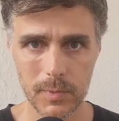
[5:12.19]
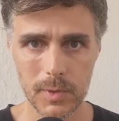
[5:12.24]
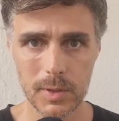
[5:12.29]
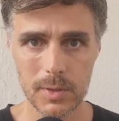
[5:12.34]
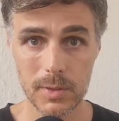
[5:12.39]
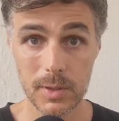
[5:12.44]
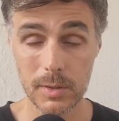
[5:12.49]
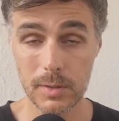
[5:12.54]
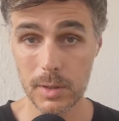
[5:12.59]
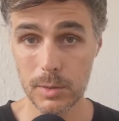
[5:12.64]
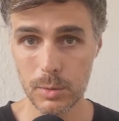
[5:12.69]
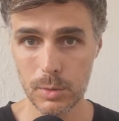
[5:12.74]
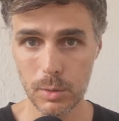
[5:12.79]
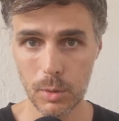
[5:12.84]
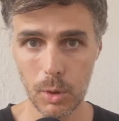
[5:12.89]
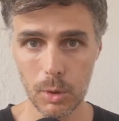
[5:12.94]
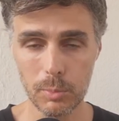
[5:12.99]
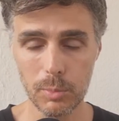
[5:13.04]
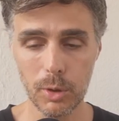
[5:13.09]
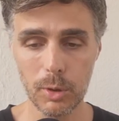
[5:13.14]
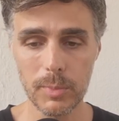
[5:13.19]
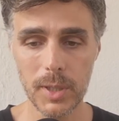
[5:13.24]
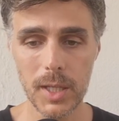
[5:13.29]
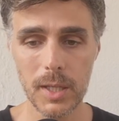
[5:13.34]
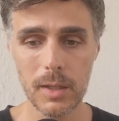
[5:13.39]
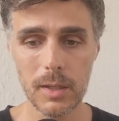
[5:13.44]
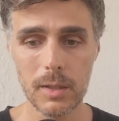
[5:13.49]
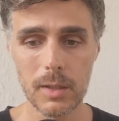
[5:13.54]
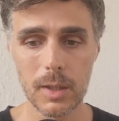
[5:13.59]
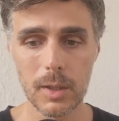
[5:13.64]
ce qui était une grande
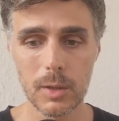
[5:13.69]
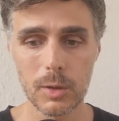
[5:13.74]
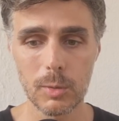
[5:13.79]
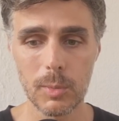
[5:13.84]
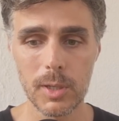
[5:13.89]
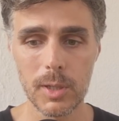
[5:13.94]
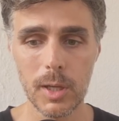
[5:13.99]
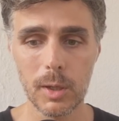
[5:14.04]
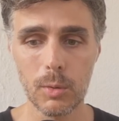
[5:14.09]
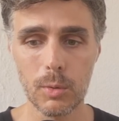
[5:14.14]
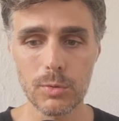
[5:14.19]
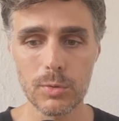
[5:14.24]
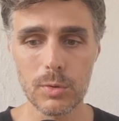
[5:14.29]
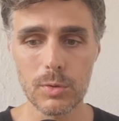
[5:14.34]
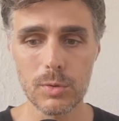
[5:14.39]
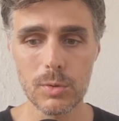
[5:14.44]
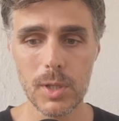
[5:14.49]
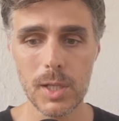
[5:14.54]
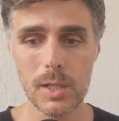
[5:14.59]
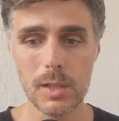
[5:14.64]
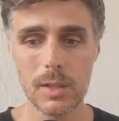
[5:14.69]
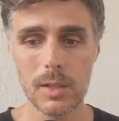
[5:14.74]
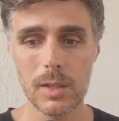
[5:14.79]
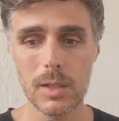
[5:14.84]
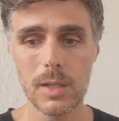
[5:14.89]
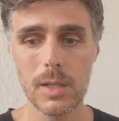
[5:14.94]
première, de manière consensuelle,